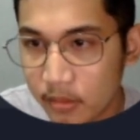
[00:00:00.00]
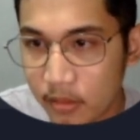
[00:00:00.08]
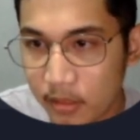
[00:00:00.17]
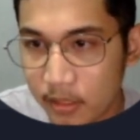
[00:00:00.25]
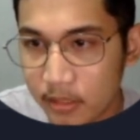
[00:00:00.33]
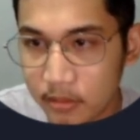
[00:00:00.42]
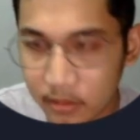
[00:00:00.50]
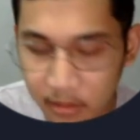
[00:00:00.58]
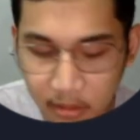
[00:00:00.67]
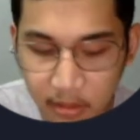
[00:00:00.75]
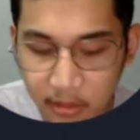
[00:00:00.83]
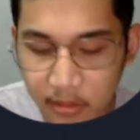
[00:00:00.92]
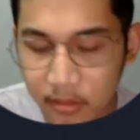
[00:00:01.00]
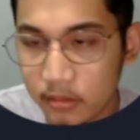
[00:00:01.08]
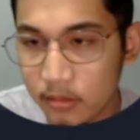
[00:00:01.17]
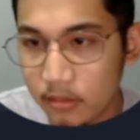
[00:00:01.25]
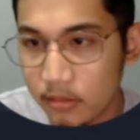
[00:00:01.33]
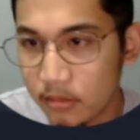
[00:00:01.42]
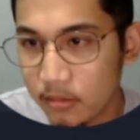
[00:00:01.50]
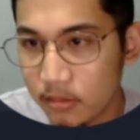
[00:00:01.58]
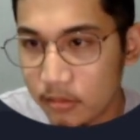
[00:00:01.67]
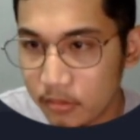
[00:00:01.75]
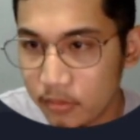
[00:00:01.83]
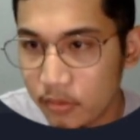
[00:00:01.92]
okay John
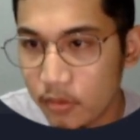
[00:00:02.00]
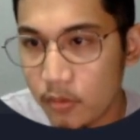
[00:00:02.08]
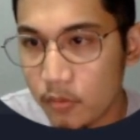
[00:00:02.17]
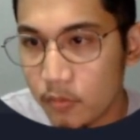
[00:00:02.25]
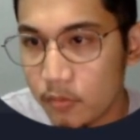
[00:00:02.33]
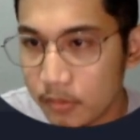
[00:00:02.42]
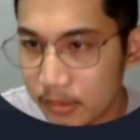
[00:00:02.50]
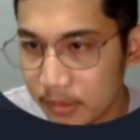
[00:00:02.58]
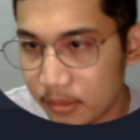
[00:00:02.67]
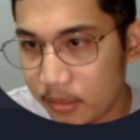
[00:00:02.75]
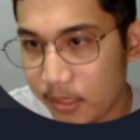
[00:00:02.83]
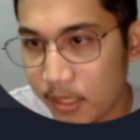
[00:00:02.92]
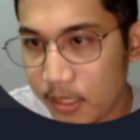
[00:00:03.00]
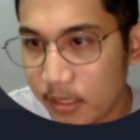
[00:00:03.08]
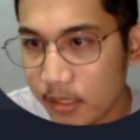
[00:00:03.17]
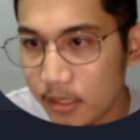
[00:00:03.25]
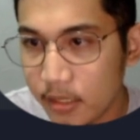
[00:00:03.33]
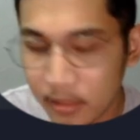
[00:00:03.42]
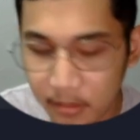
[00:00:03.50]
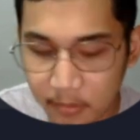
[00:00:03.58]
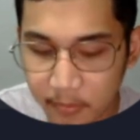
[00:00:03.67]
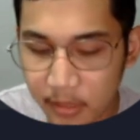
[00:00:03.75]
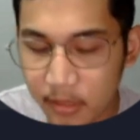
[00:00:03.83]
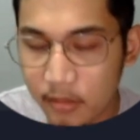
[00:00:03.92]
Doe. Okay?
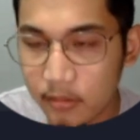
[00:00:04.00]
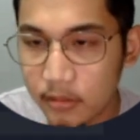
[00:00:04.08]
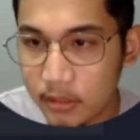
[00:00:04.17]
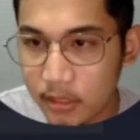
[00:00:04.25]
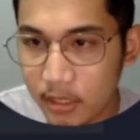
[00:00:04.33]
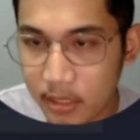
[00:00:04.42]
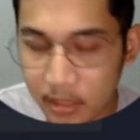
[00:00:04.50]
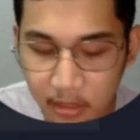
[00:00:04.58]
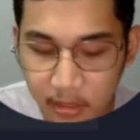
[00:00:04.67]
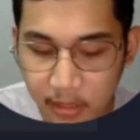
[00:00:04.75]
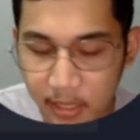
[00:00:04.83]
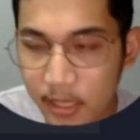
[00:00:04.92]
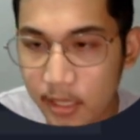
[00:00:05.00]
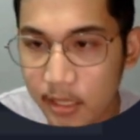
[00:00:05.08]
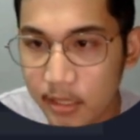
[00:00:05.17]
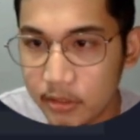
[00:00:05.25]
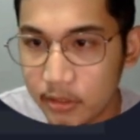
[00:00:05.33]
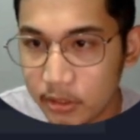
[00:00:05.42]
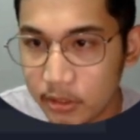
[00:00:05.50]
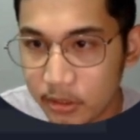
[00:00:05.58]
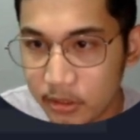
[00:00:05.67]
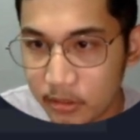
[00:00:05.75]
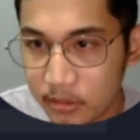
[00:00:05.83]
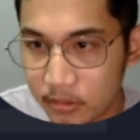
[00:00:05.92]
Meron siyang
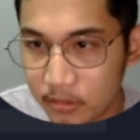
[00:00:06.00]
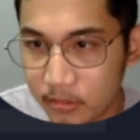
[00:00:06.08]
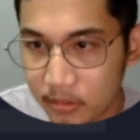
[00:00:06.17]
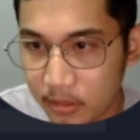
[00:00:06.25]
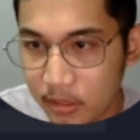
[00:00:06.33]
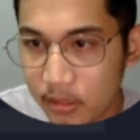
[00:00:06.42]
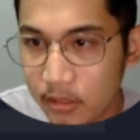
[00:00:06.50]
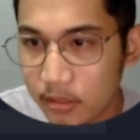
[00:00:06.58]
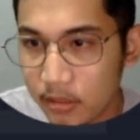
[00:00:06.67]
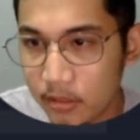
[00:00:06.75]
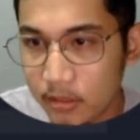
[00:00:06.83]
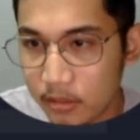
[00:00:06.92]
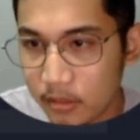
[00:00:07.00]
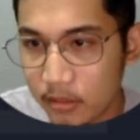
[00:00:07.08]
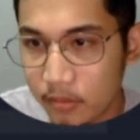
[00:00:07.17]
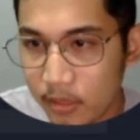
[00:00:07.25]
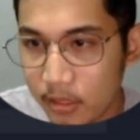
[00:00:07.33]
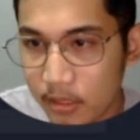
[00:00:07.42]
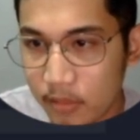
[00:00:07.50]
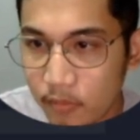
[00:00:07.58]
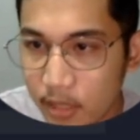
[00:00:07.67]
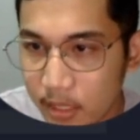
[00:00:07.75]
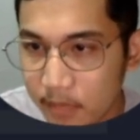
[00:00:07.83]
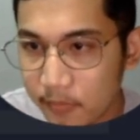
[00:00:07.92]
age. Okay? At 21,
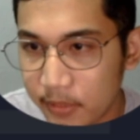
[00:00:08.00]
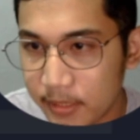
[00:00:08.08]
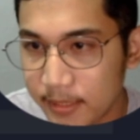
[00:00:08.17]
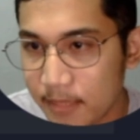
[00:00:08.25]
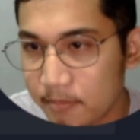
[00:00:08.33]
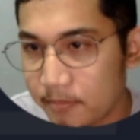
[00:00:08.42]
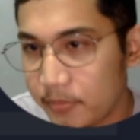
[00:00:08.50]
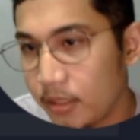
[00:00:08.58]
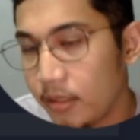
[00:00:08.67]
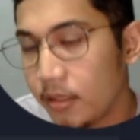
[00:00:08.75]
for example.